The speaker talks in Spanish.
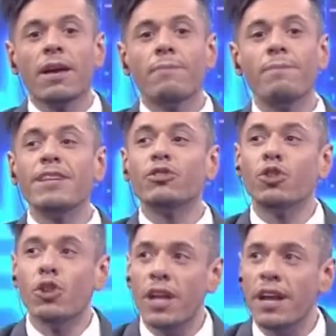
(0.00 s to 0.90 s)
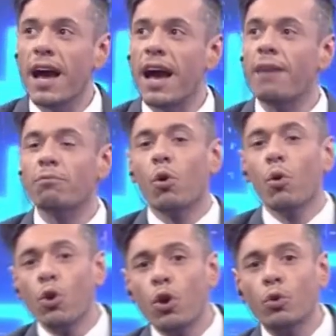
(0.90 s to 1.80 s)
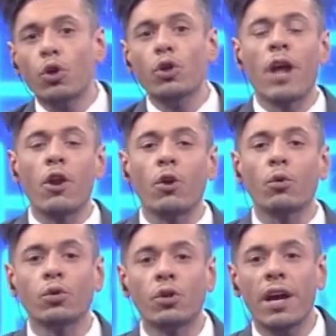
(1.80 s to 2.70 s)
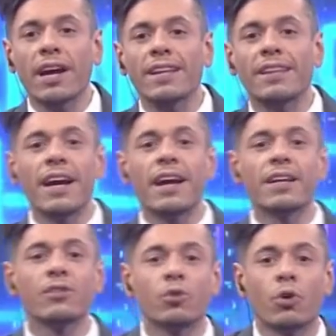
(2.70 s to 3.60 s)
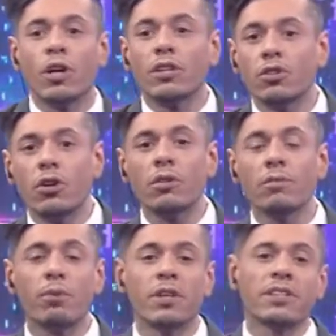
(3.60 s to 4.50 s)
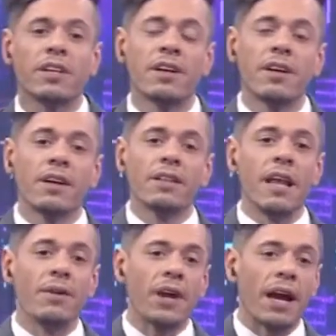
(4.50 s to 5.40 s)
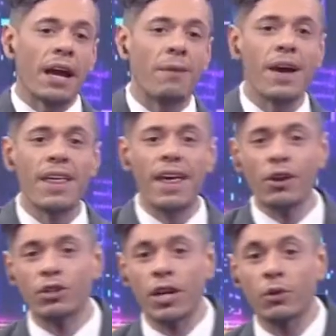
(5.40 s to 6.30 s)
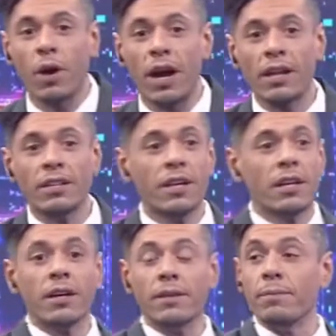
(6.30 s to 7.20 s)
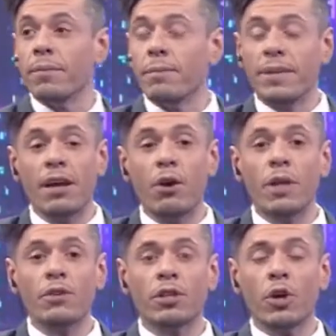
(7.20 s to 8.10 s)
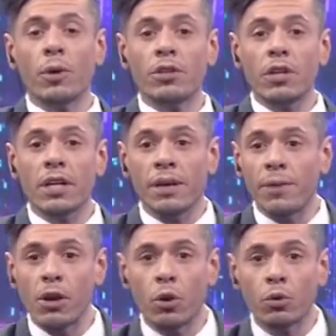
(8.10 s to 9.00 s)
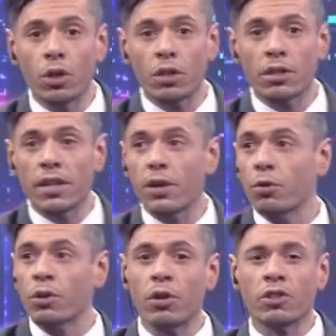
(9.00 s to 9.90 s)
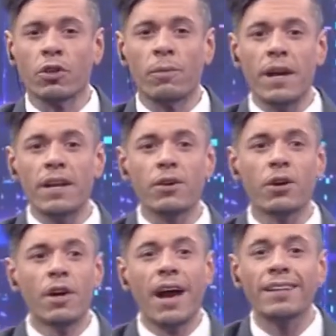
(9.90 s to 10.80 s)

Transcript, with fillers: mencionar a un locutor y una locutora que tengan en su corazón, puede ser de la vieja camada, de los actuales. Eh, me estaba olvidando de Teo Betoni, que también es locutor. Teo, nuestro ex compañero. Hay